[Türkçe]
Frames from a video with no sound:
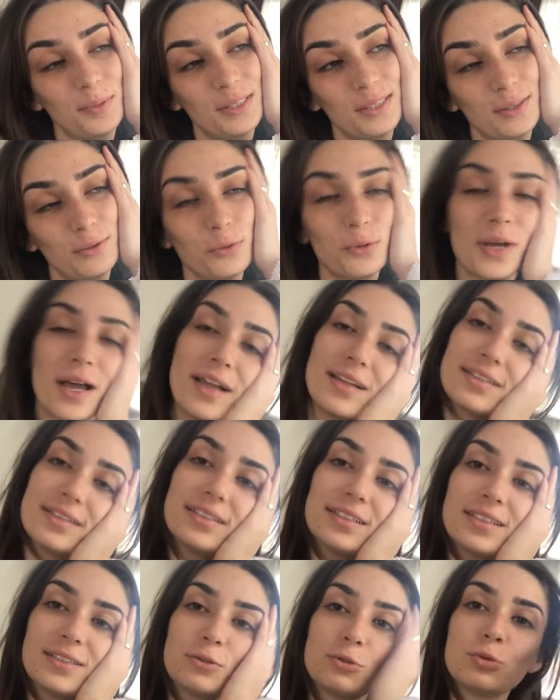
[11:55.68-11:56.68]
biz
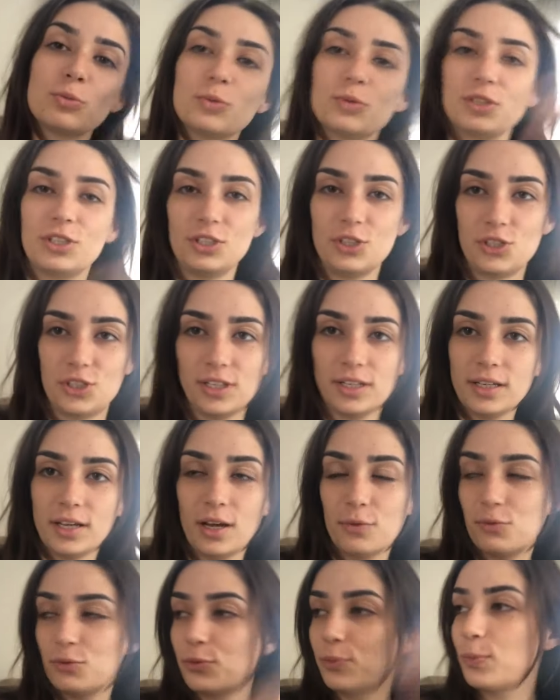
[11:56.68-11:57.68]
uyandık, smoothie içtik.
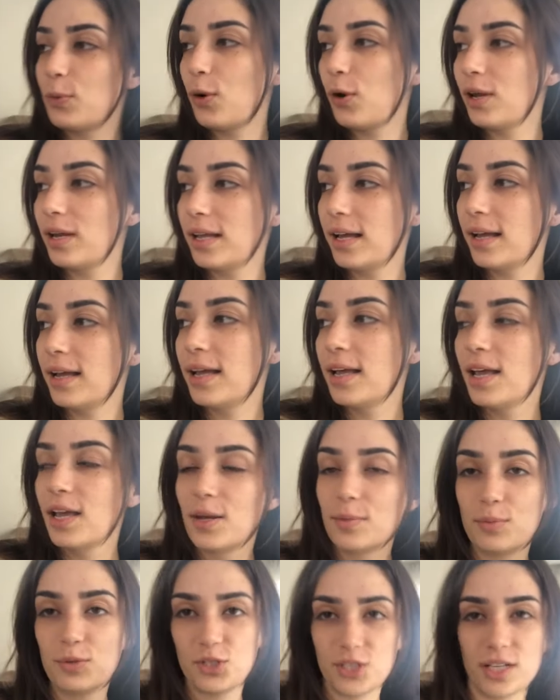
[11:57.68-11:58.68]
Hafif böyle
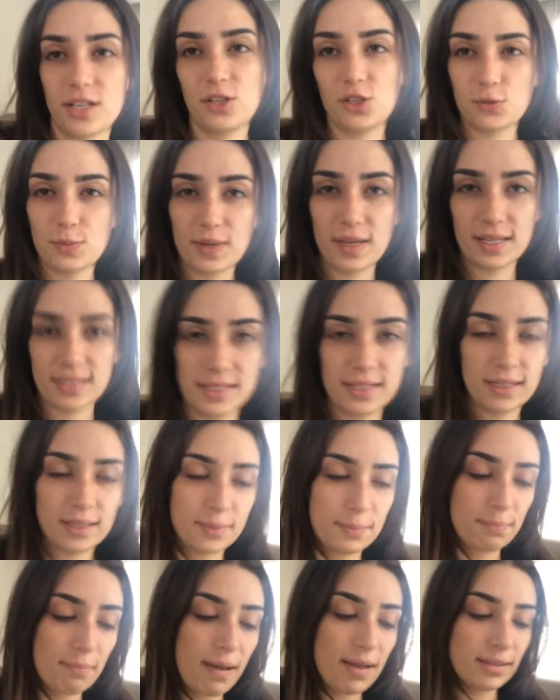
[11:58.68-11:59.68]
bir şeyler içmek
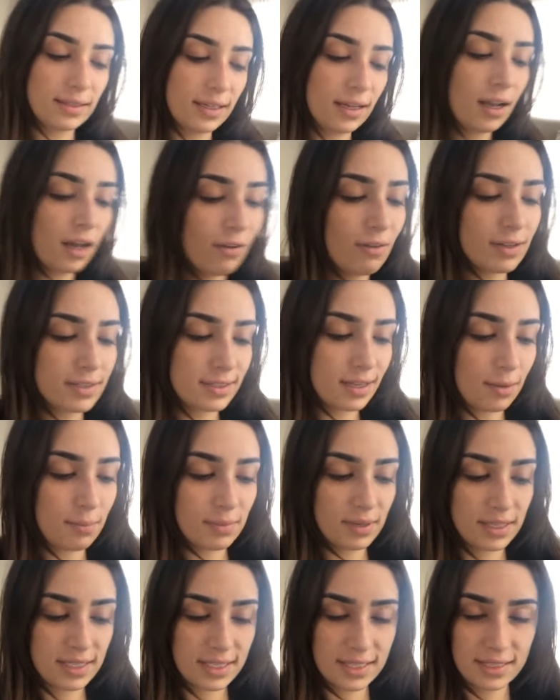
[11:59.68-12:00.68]
istedim ben de. Kahvaltı yapmak